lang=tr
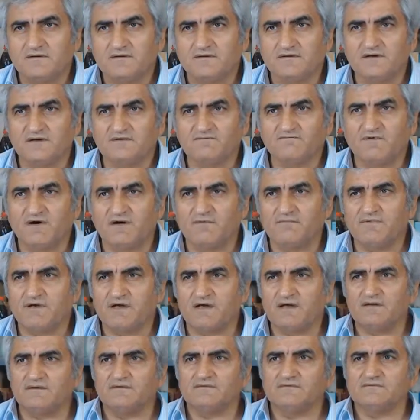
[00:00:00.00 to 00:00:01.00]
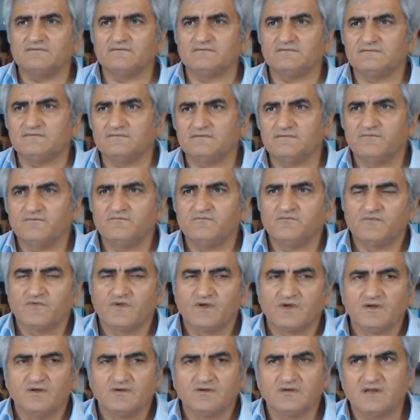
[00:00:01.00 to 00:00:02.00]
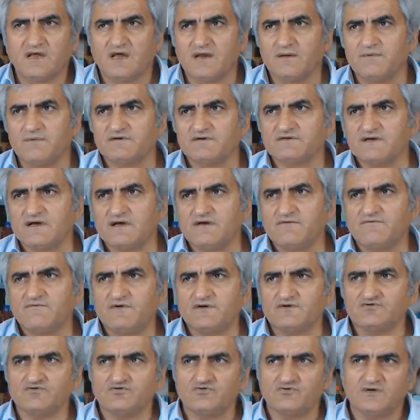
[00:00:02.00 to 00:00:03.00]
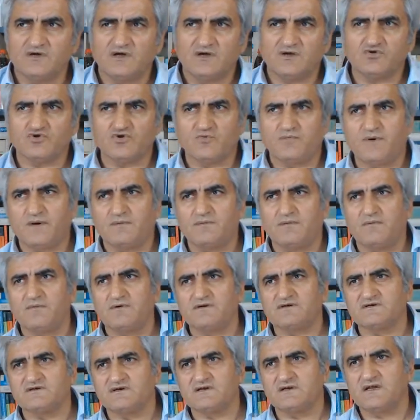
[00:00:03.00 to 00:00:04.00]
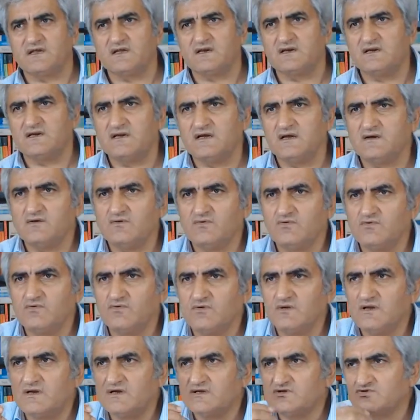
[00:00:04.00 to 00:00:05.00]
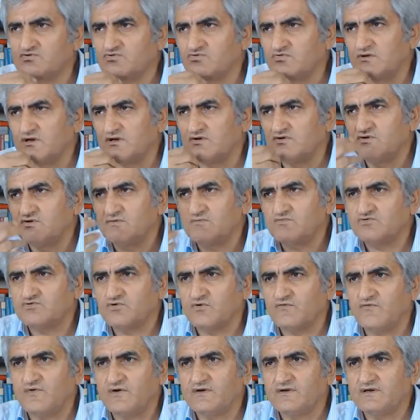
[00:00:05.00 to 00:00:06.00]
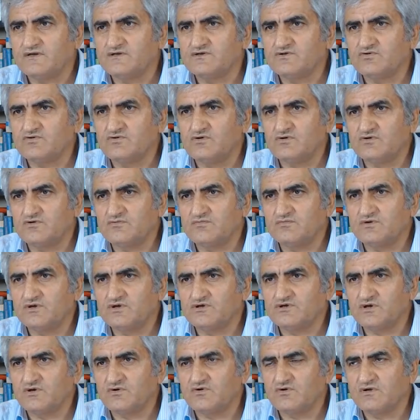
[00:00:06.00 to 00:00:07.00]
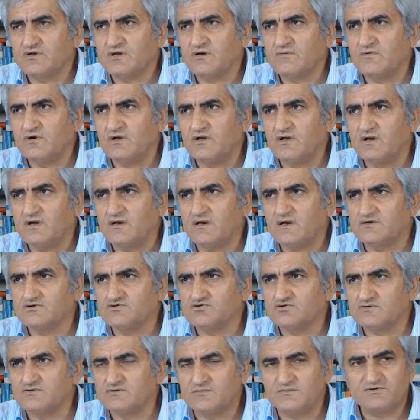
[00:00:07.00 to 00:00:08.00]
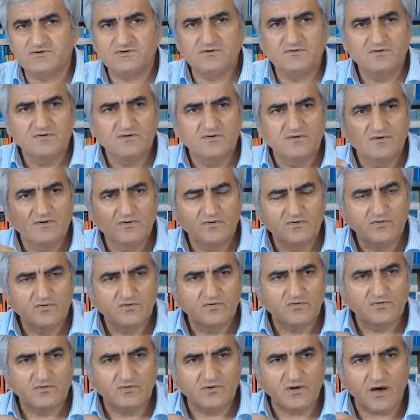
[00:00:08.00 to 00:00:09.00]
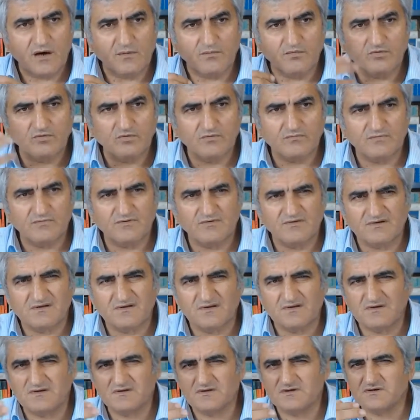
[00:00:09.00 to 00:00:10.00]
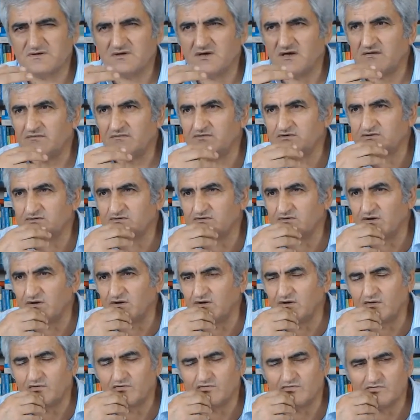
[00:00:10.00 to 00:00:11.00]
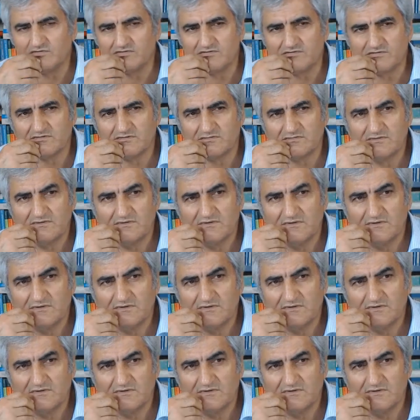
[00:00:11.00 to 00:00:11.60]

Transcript: Rıdvan Bey, terbezi enfeksiyonu yani köpek memesi nedeniyle ürünlerinizi kullanıyorum. Çok faydasını gördüm. Teşekkür ederim. Allah razı olsun demiş. Ya bugün bir vatandaş gelmişti. Allah korusun.